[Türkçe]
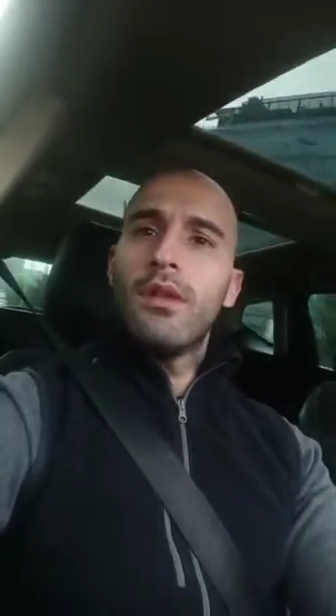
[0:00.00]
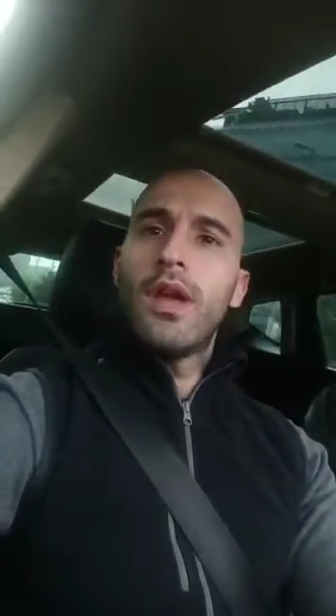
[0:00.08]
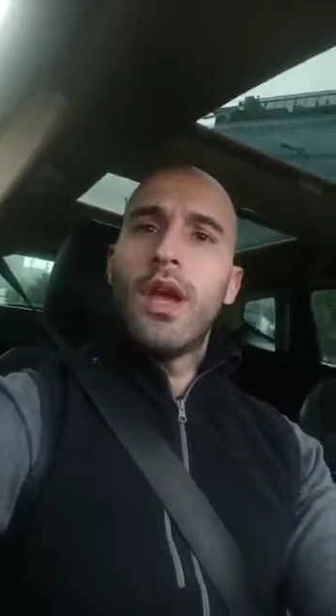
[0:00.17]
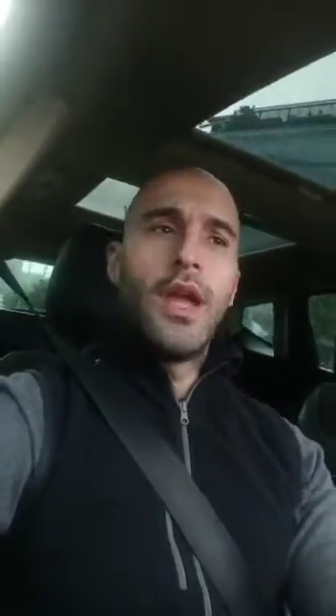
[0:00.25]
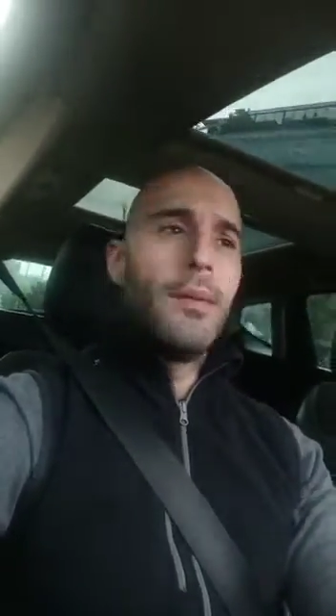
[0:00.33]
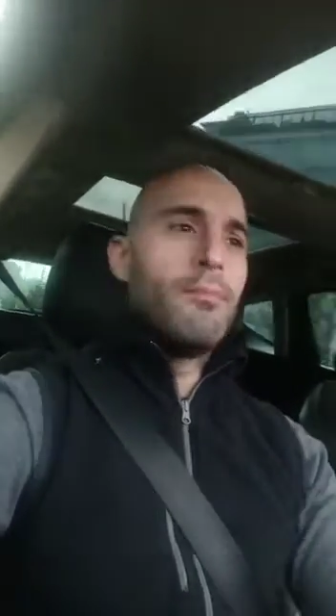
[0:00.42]

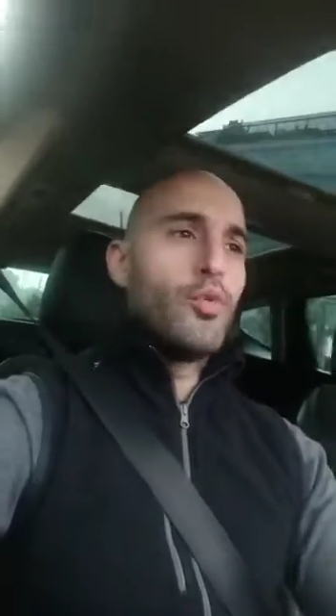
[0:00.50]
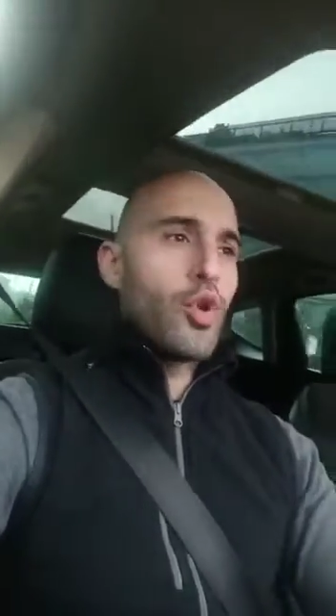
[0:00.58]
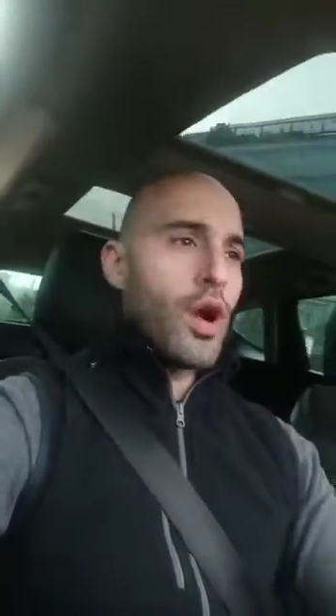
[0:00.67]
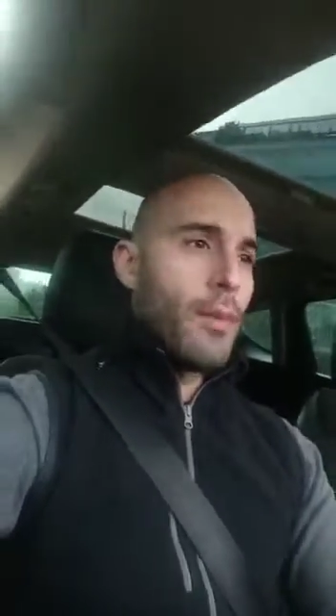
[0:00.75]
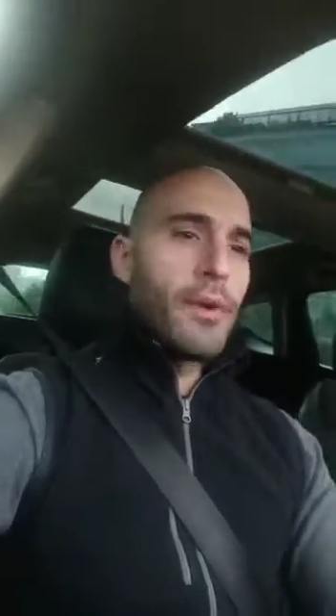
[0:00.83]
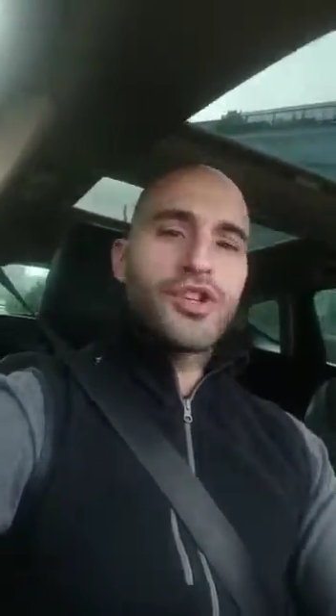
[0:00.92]
ya en
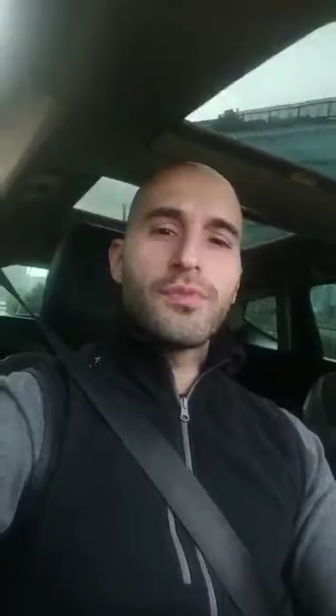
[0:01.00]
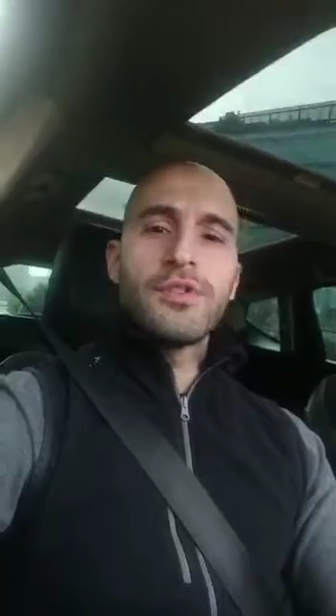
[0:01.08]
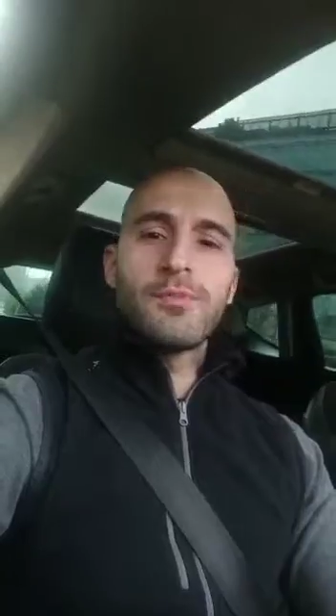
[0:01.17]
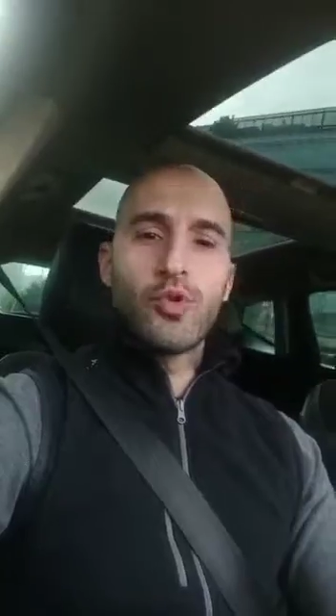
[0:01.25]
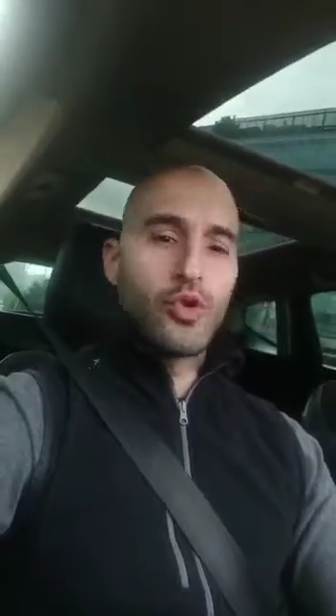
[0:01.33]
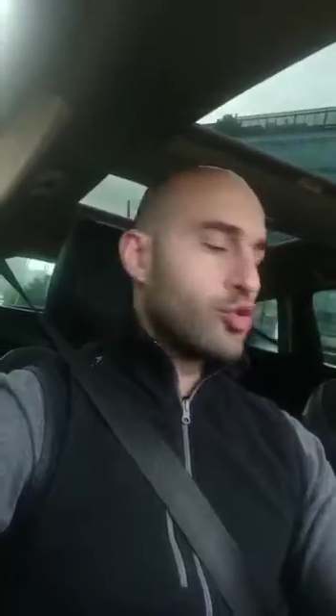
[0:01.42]
büyük
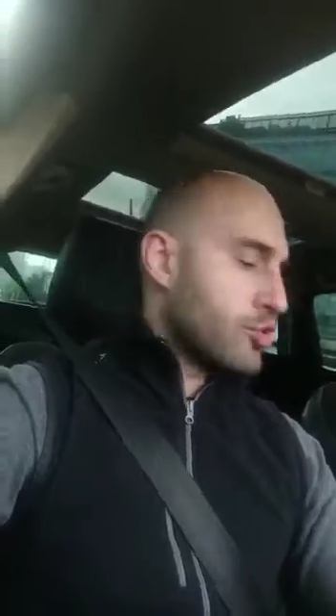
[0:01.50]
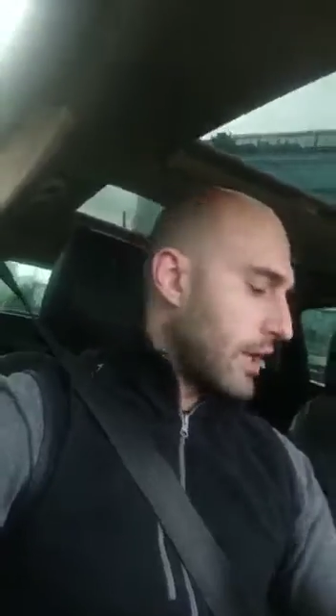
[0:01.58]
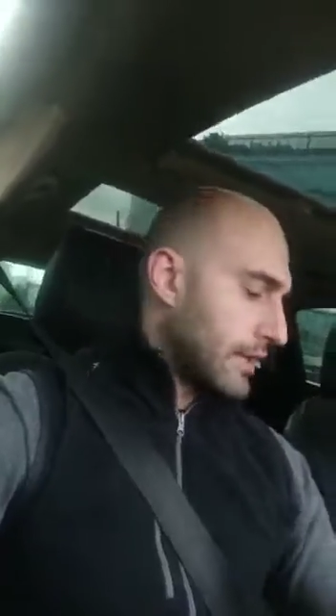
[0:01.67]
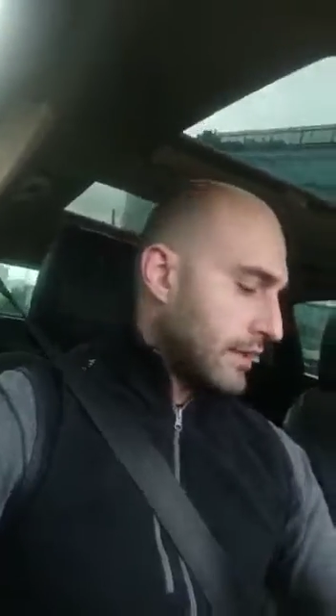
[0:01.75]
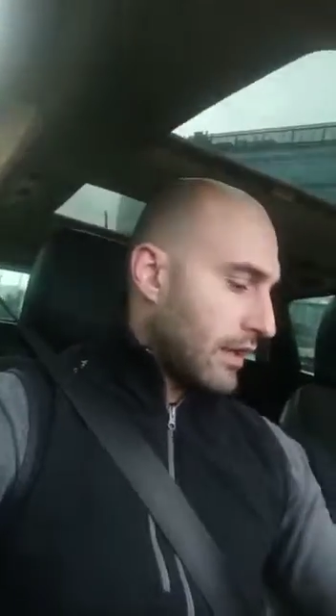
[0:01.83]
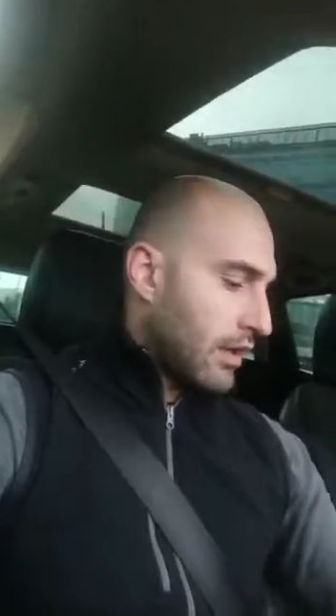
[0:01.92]
amacımız buydu
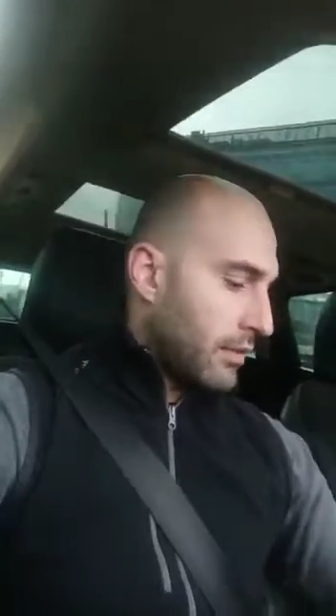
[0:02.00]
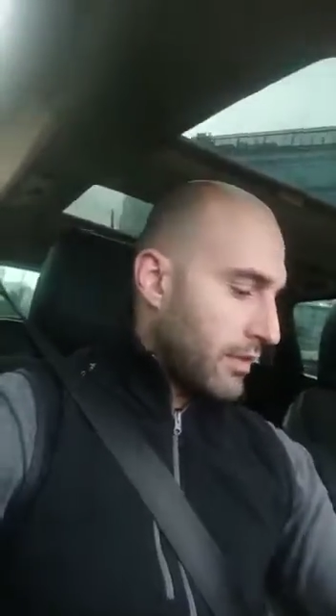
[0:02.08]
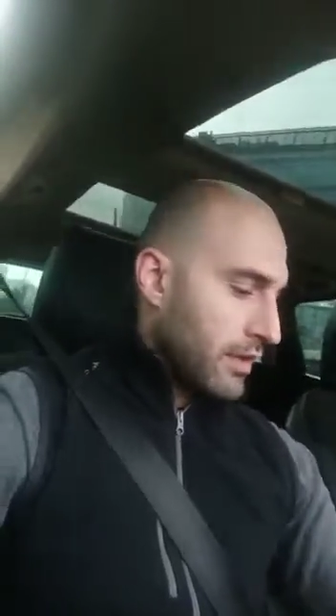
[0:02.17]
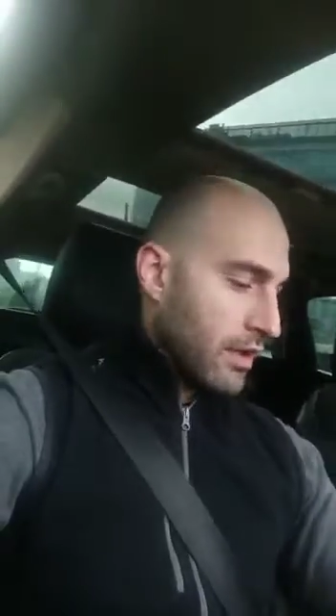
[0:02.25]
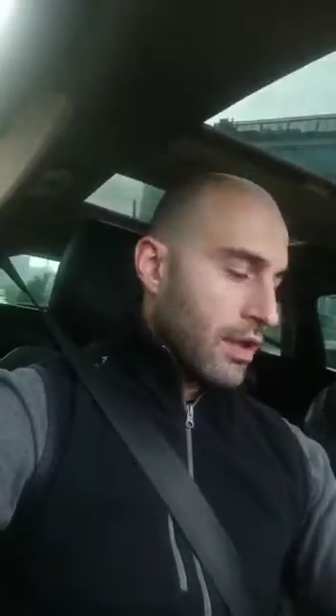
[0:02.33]
zaten abi.